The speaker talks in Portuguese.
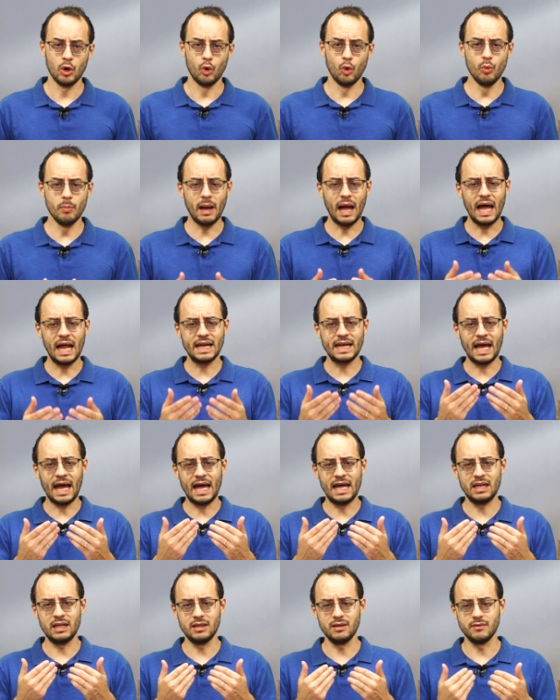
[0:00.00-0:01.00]
uma
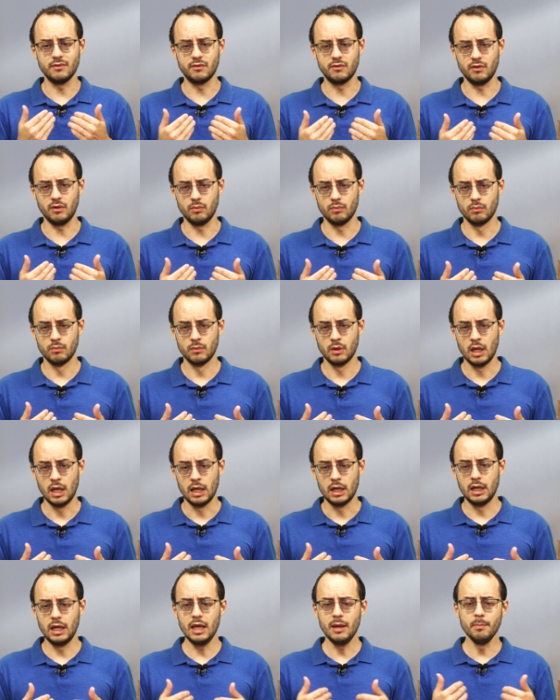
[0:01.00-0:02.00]
análise,
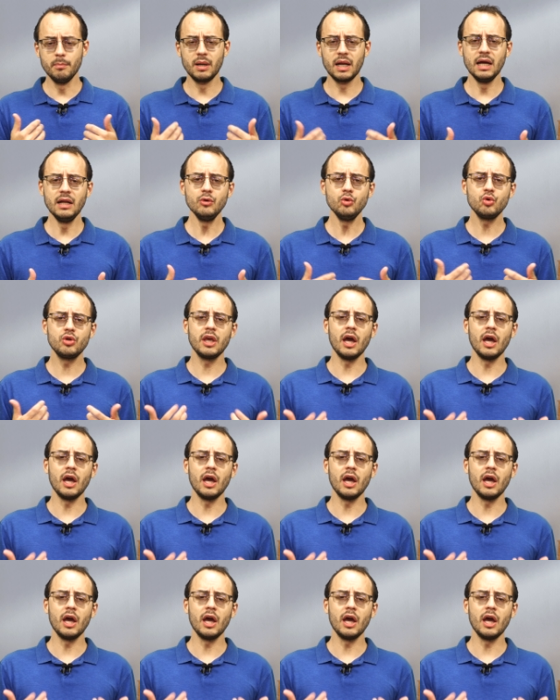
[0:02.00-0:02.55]
lembrando